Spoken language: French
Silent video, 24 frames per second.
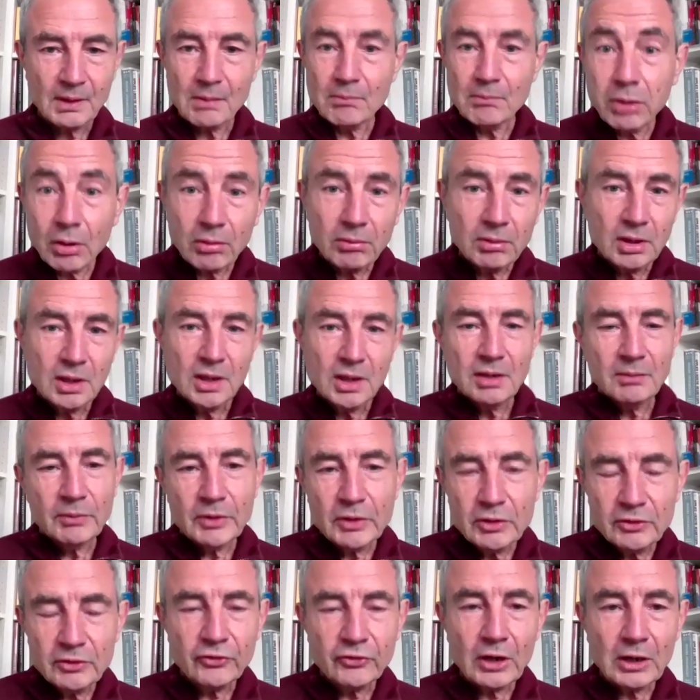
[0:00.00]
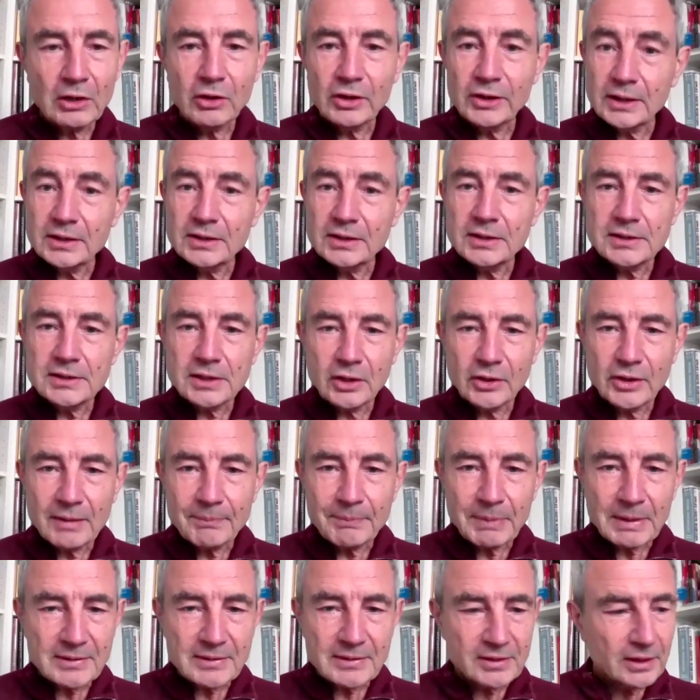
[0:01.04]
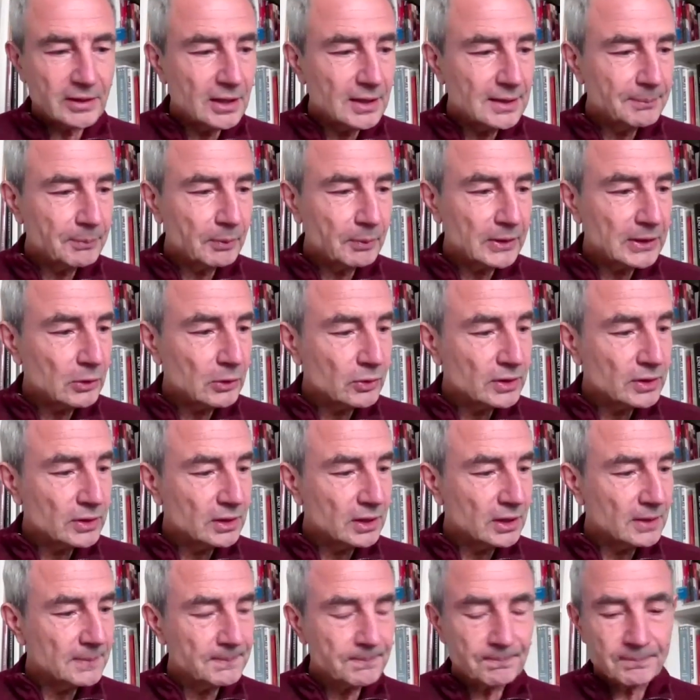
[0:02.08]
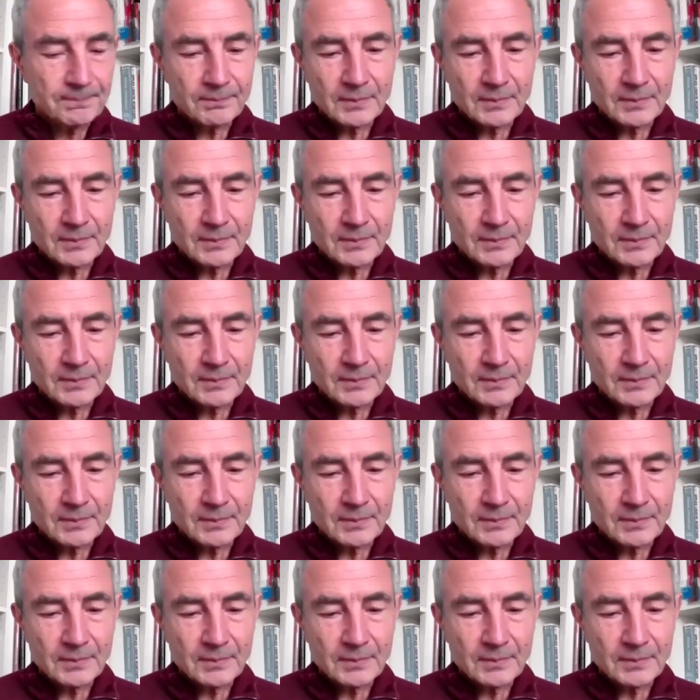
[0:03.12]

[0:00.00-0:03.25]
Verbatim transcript: Bon, mais une fois qu'on a dit ça, on n'a pas serré les priorités.